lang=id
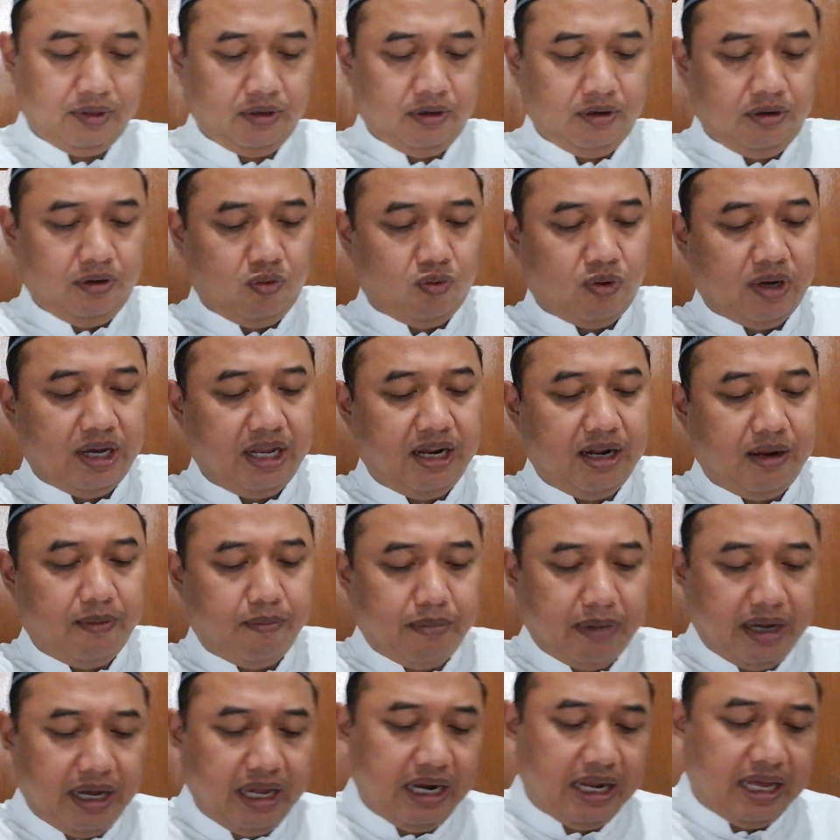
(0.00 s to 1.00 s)
wal
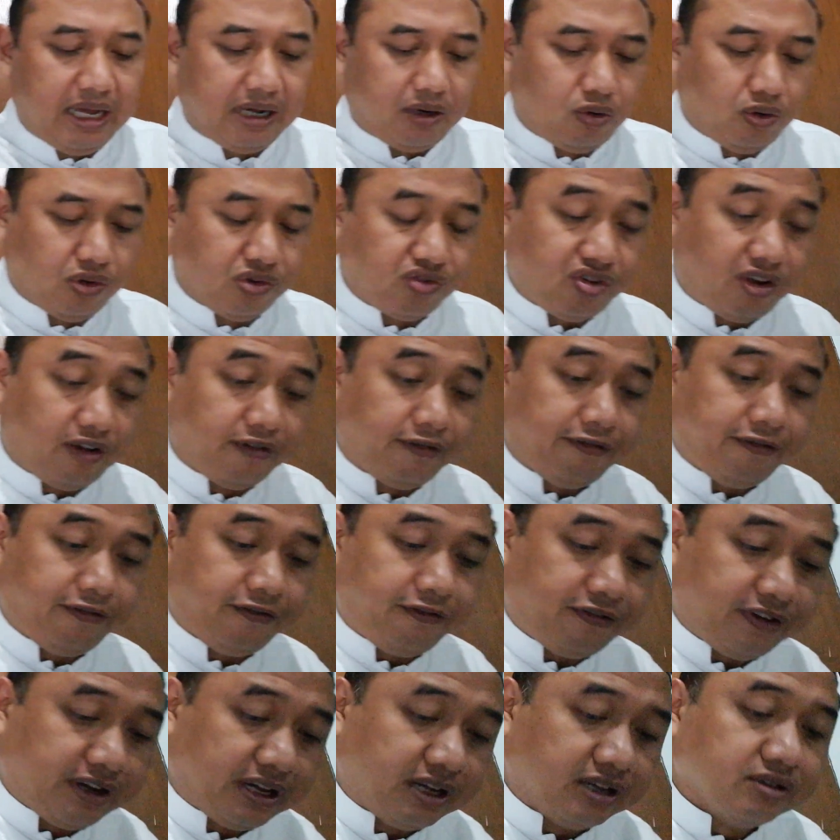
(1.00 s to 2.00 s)
malaku
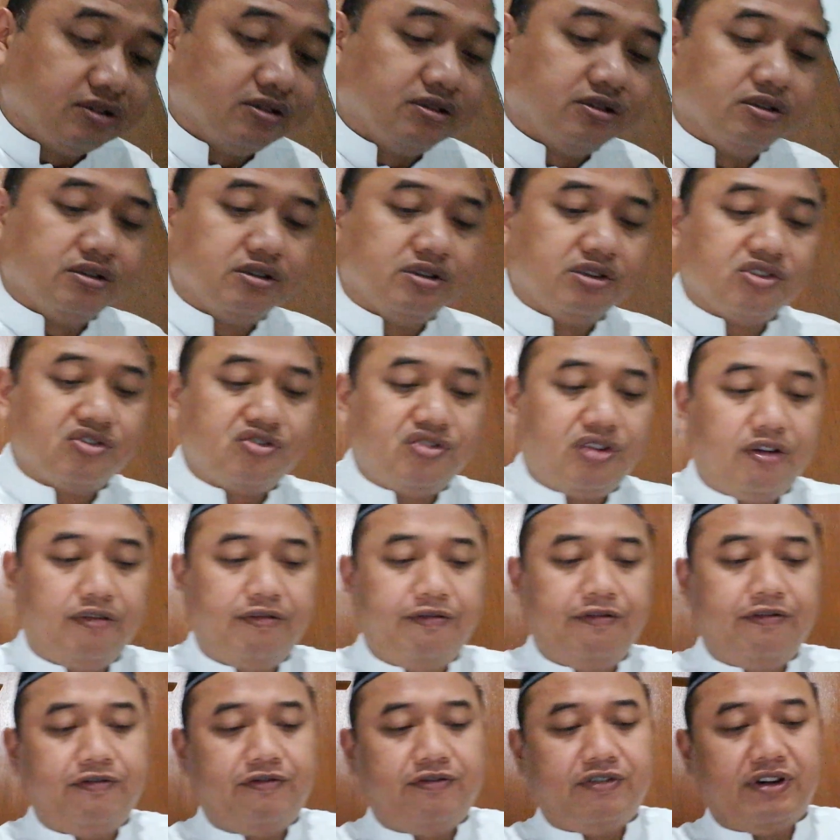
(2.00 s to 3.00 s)
soffan
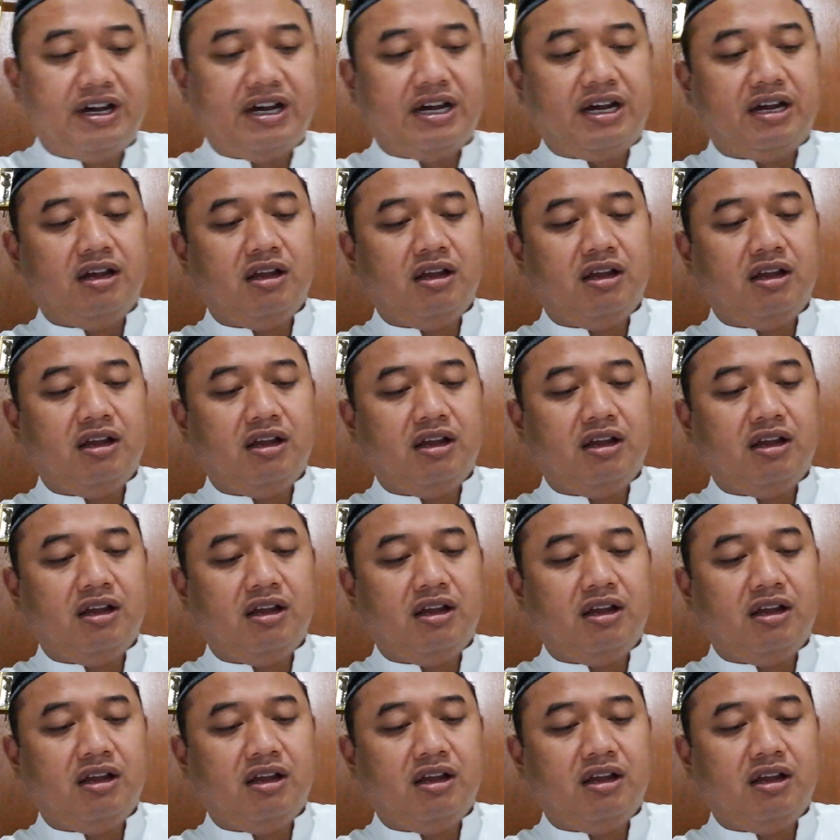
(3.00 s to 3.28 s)
soffa